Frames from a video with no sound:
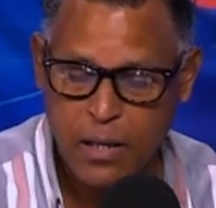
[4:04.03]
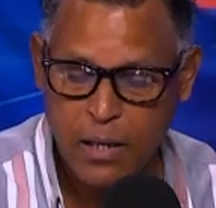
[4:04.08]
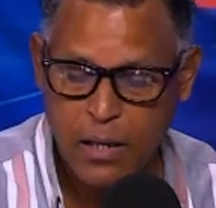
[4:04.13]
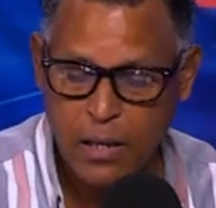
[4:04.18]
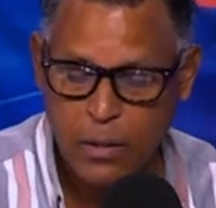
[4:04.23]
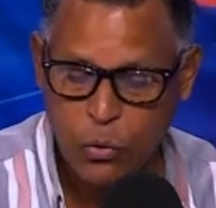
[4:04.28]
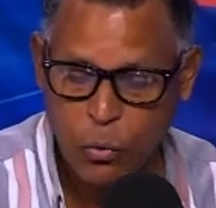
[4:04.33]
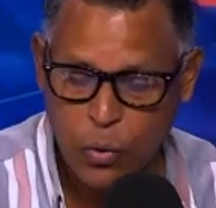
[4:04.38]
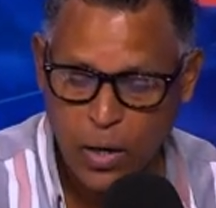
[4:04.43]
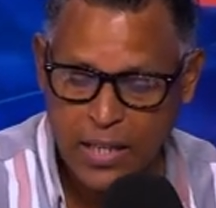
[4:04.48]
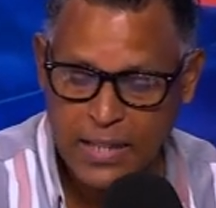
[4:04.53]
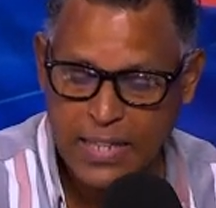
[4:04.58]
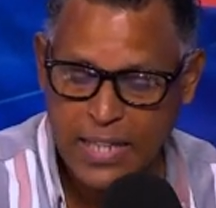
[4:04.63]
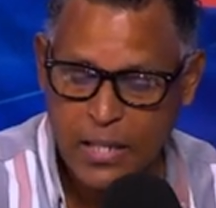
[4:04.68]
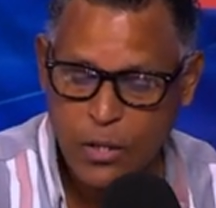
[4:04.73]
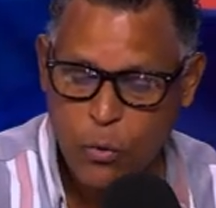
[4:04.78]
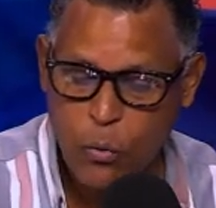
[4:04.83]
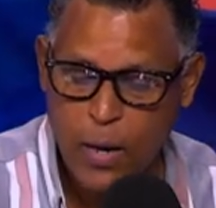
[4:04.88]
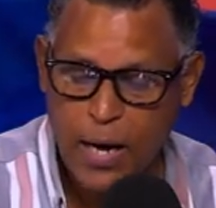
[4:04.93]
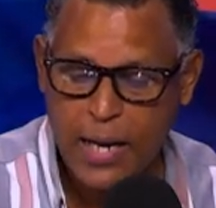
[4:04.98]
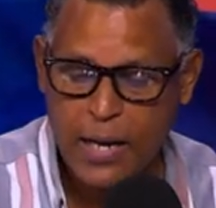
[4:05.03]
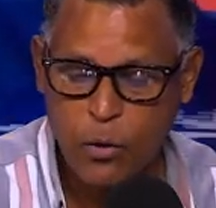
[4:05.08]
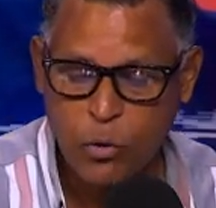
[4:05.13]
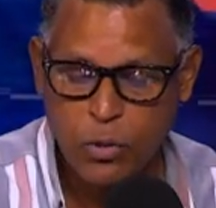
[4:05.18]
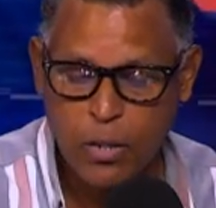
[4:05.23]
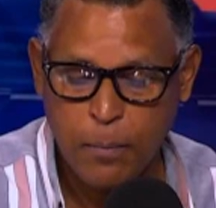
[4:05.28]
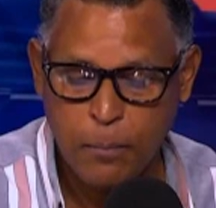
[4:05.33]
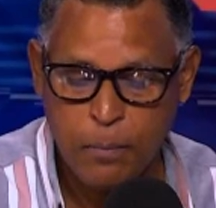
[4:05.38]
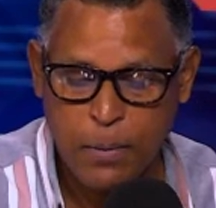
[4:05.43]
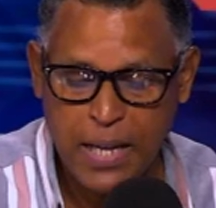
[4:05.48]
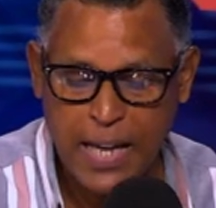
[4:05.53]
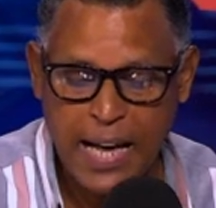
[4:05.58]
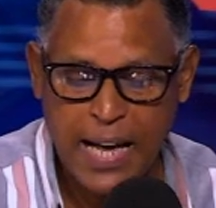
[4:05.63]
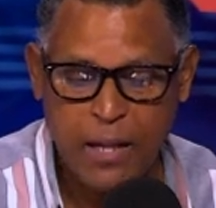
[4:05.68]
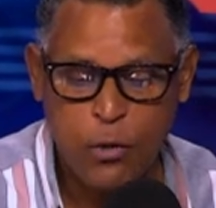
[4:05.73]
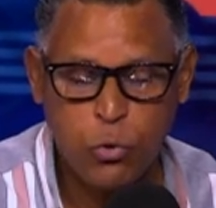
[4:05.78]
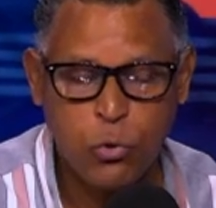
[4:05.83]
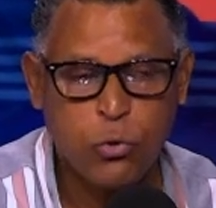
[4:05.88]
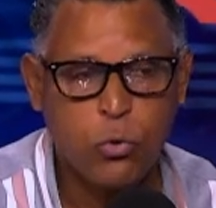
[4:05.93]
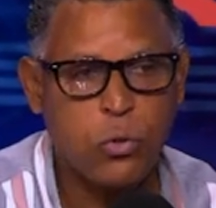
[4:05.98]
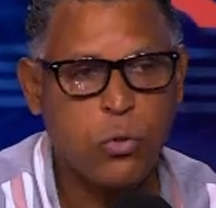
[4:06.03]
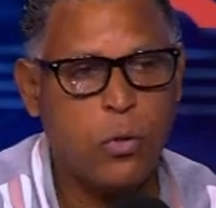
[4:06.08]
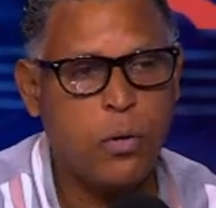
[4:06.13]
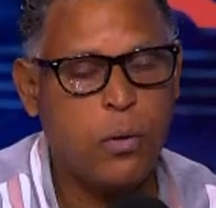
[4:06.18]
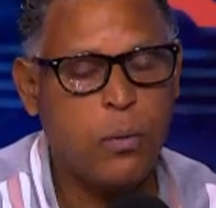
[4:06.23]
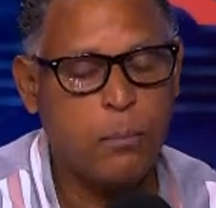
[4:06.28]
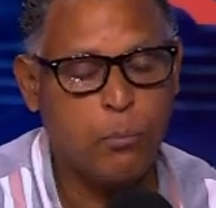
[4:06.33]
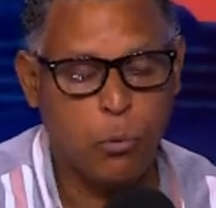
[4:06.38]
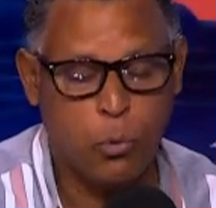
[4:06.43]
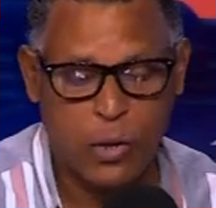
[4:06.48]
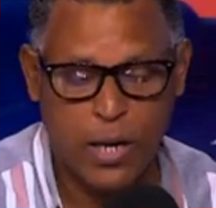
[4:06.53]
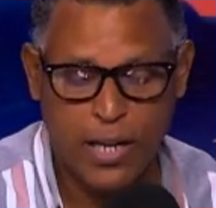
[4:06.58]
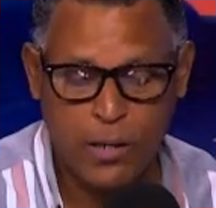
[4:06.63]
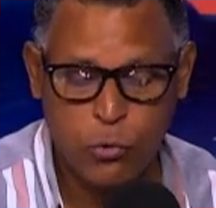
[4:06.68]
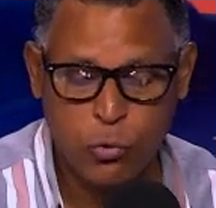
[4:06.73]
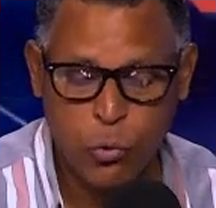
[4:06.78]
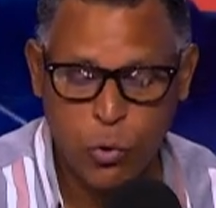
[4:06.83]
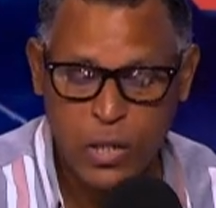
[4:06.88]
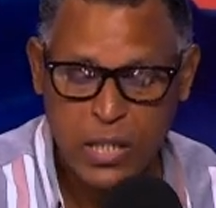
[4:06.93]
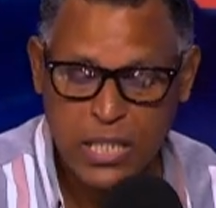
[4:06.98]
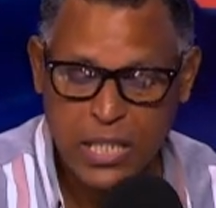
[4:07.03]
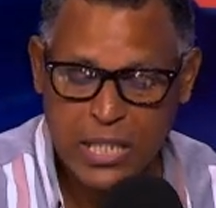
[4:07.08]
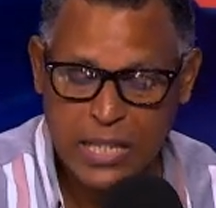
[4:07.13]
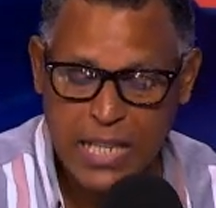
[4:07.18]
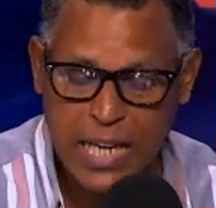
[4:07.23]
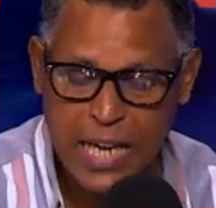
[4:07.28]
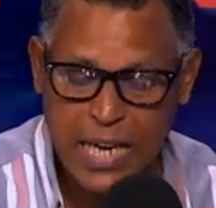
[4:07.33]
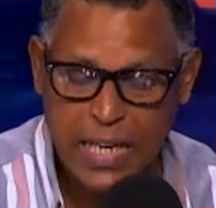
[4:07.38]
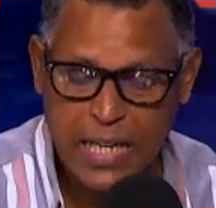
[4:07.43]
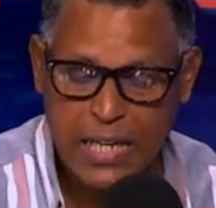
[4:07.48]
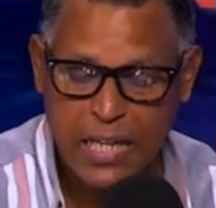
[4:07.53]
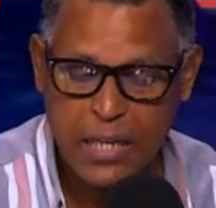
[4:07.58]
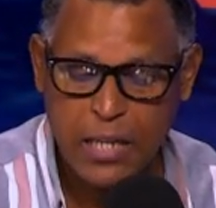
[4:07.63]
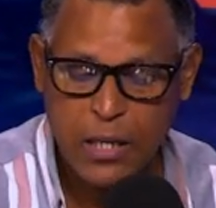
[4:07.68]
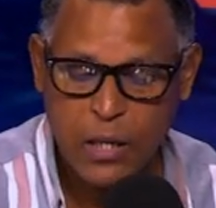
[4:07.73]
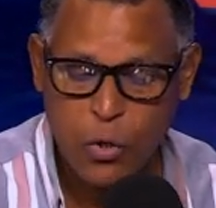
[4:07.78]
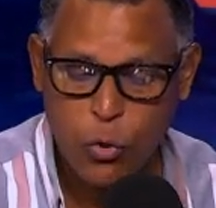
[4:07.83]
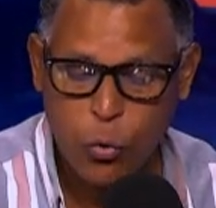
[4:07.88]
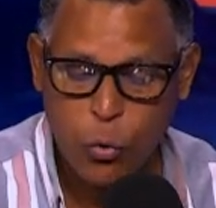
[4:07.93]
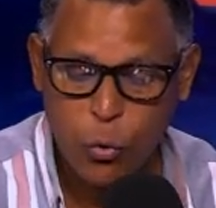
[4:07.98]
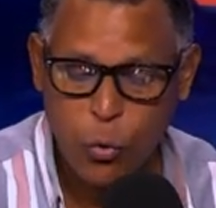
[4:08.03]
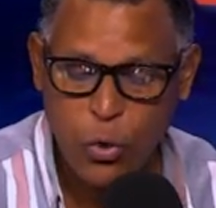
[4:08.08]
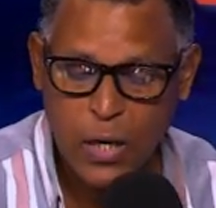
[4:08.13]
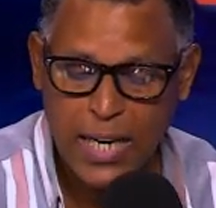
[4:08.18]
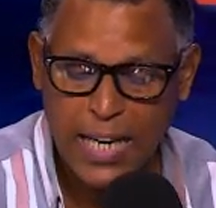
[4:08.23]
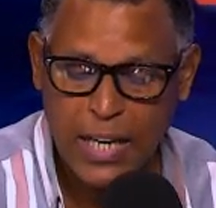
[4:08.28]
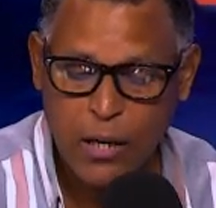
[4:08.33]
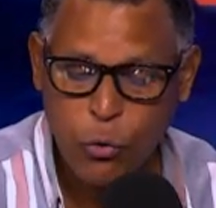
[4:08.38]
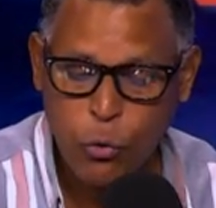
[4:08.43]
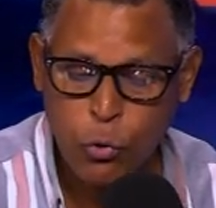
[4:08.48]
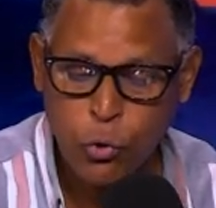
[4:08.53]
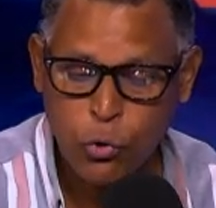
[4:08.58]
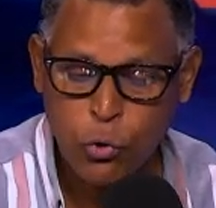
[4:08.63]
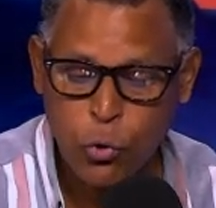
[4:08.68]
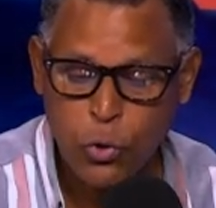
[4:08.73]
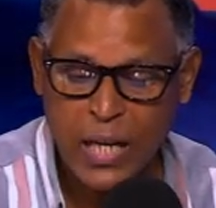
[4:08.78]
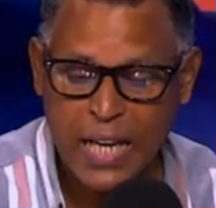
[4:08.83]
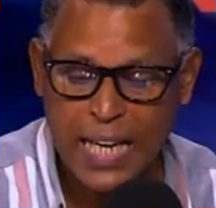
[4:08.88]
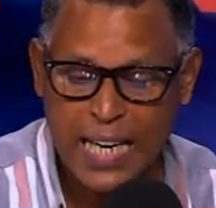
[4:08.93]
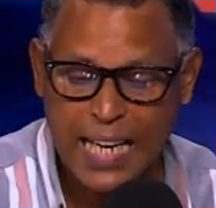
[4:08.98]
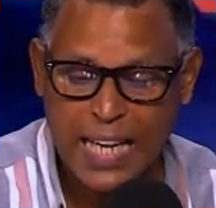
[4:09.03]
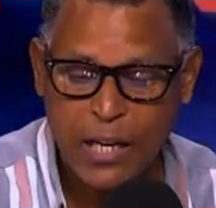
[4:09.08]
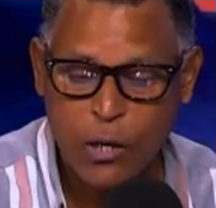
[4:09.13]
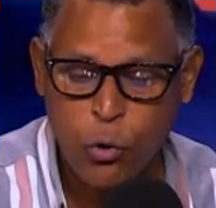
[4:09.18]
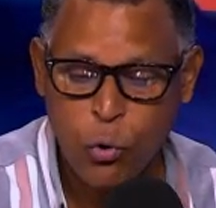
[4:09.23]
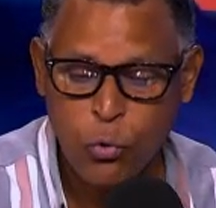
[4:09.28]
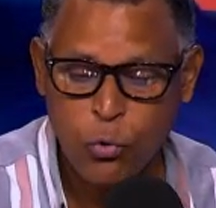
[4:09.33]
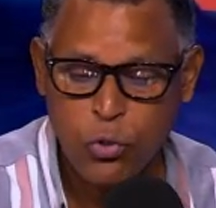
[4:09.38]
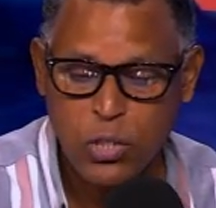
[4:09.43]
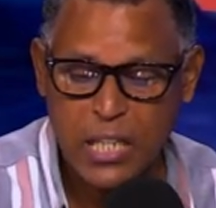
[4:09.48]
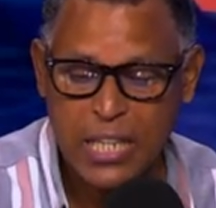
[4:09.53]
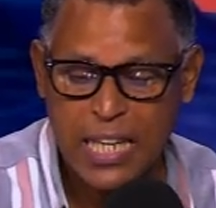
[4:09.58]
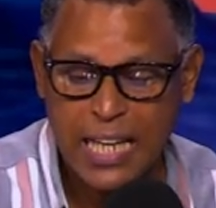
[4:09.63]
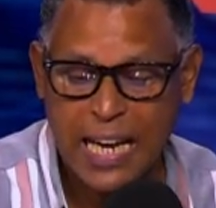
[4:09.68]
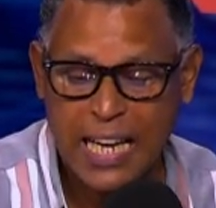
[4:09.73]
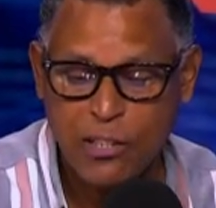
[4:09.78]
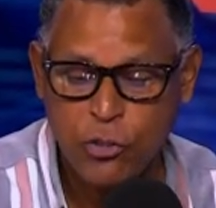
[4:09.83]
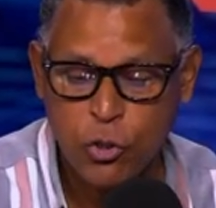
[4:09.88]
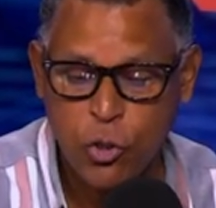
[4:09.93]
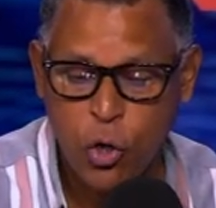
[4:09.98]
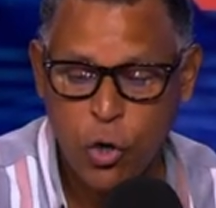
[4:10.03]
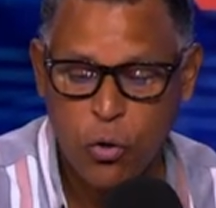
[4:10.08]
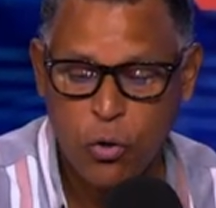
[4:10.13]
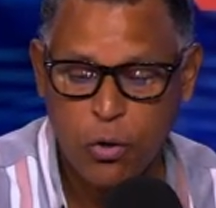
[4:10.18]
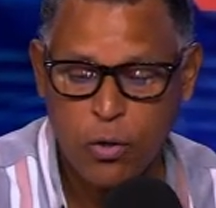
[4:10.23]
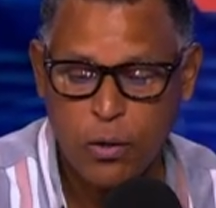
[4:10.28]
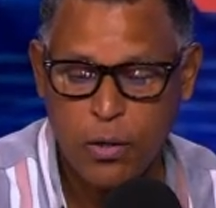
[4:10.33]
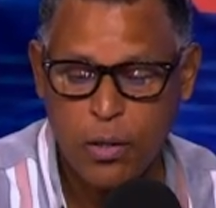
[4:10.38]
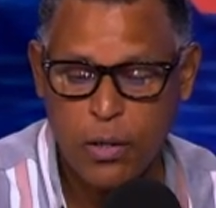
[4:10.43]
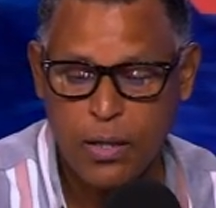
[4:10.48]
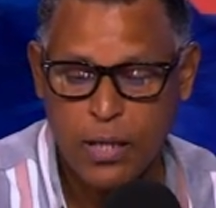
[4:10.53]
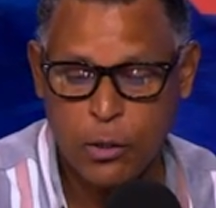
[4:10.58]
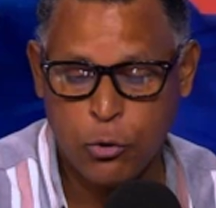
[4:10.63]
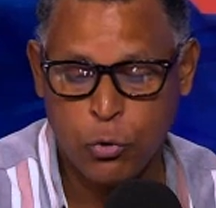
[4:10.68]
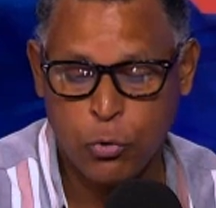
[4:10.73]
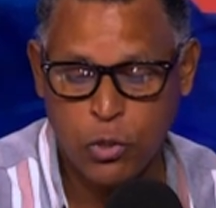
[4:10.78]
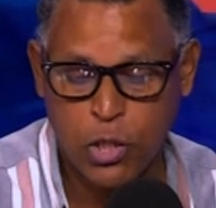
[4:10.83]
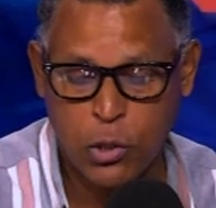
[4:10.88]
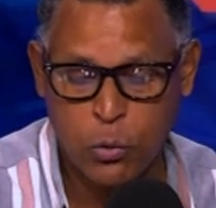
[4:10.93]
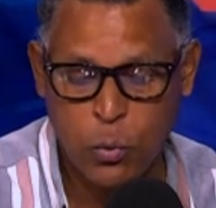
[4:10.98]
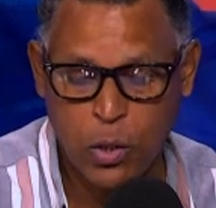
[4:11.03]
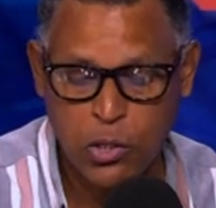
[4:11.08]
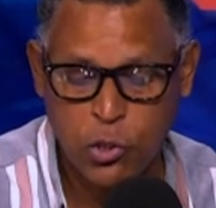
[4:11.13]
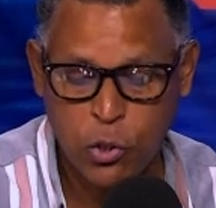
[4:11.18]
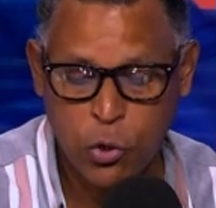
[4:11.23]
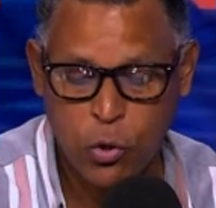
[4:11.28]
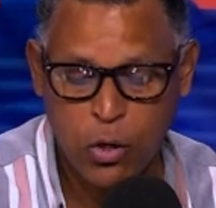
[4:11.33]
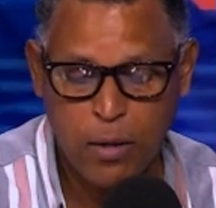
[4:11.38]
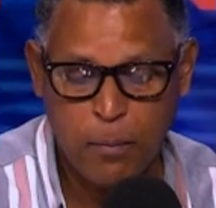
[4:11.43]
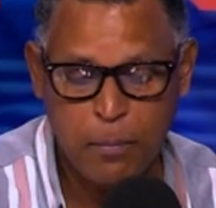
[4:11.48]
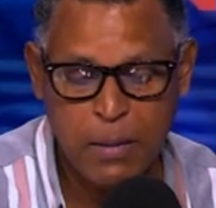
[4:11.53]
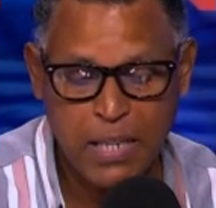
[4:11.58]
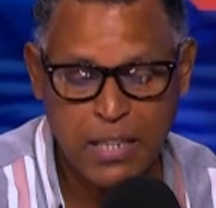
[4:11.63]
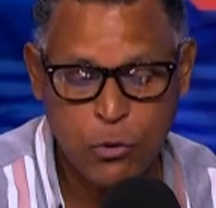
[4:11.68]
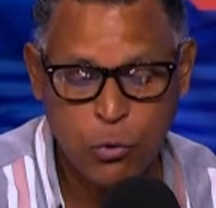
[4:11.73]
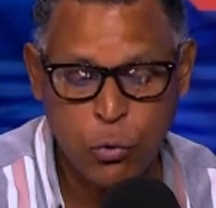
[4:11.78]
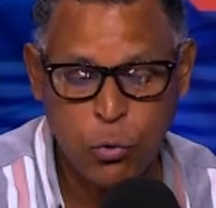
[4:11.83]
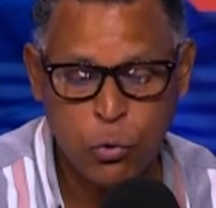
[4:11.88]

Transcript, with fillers: durante el cual los empleados podrán solicitar un recurso de reconsideración de su situación en virtud